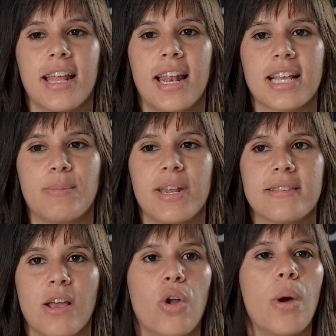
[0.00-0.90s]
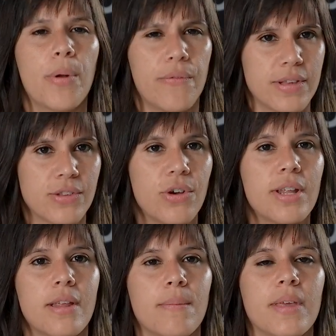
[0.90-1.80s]
la experiencia con los
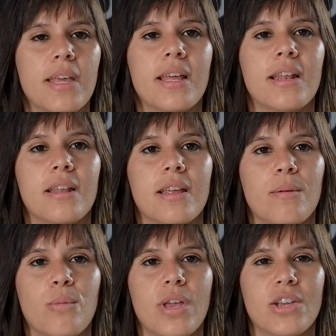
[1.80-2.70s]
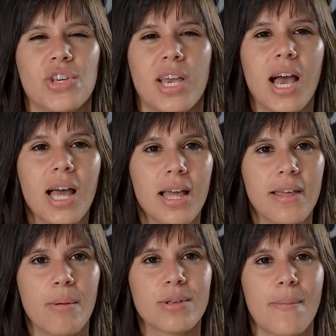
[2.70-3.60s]
profesores también, muy allegada,
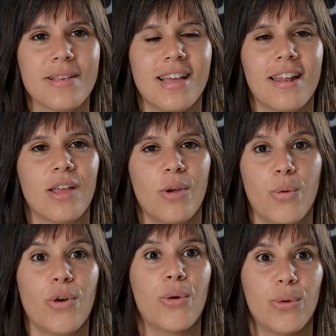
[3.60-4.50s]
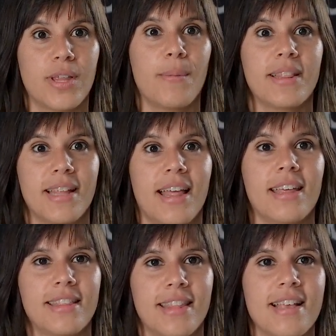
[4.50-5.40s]
digamos, a pesar de que uno justamente la
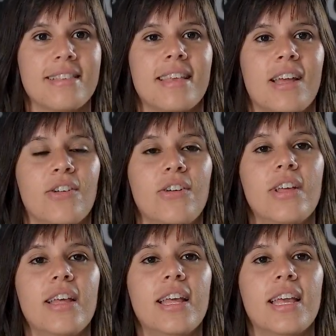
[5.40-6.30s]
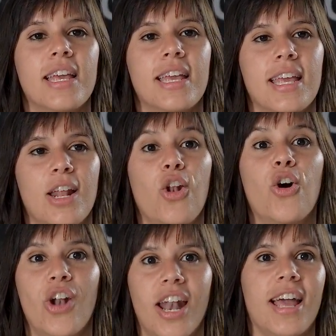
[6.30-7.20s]
distancia, ¿no?
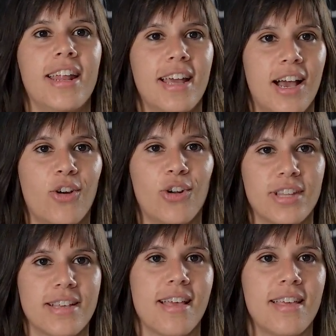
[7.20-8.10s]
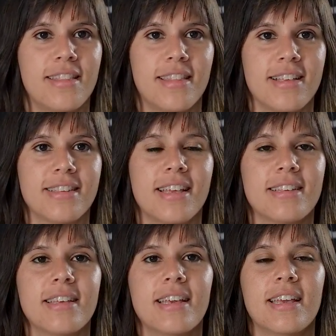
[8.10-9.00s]
lo online acorta esas
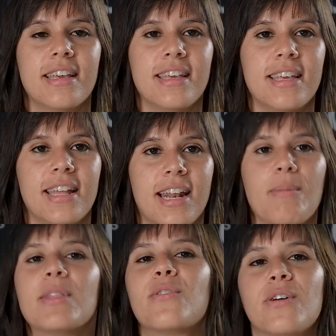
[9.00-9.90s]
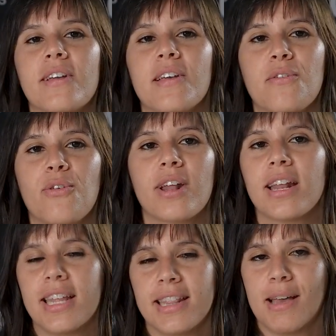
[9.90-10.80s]
distancias y realmente fue, fue
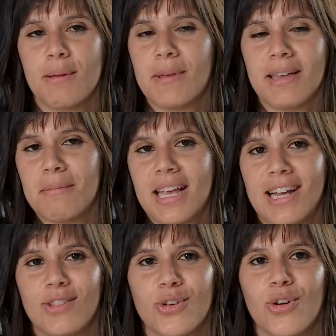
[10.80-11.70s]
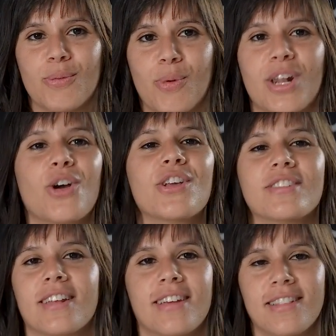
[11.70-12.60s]
re linda. A mí me encantó poder
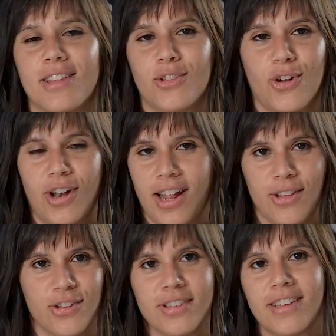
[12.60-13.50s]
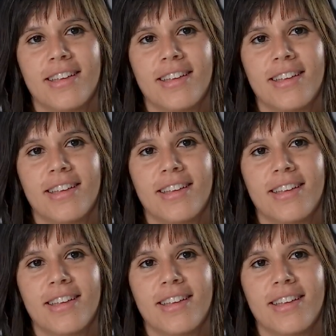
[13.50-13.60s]
conocer gente de otros lados